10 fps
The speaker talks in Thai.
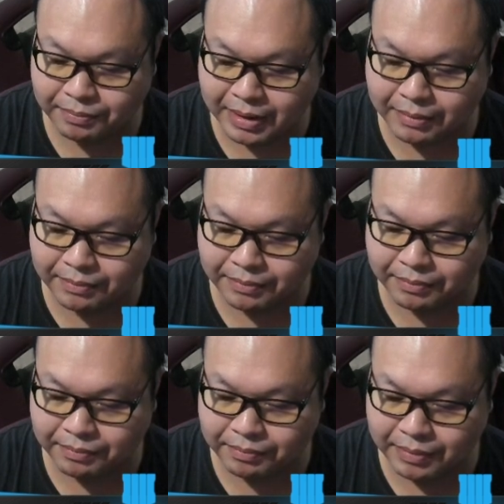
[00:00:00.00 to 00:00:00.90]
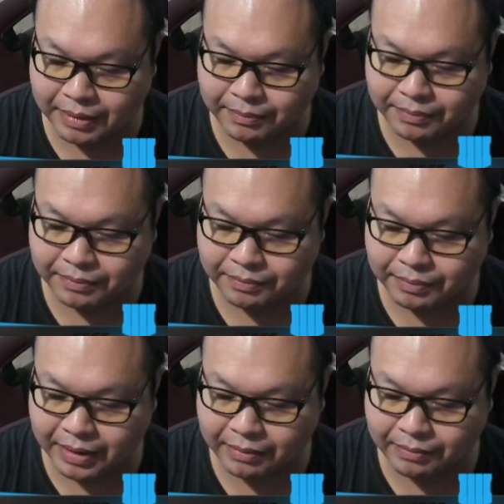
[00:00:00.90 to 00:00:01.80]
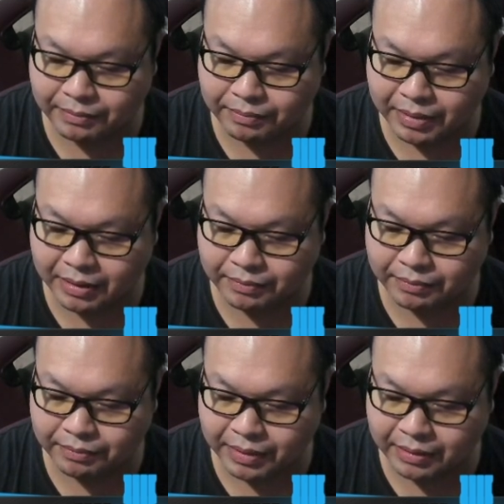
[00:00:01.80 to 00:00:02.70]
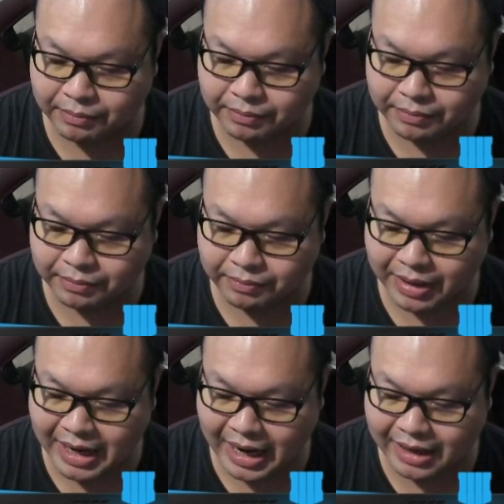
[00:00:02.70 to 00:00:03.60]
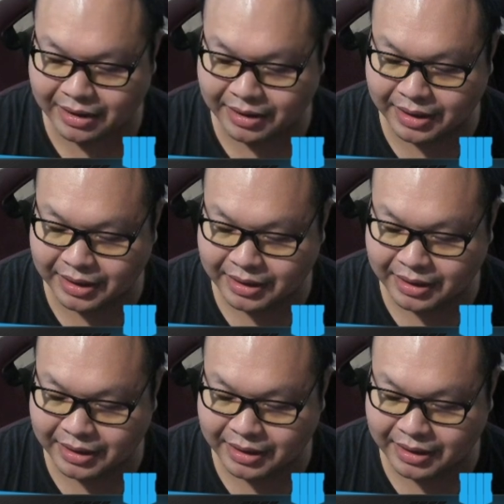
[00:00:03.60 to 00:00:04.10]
ปึ๊บปึ๊บปึ๊บปึ๊บปึ๊บปึ๊บไม่ได้เลย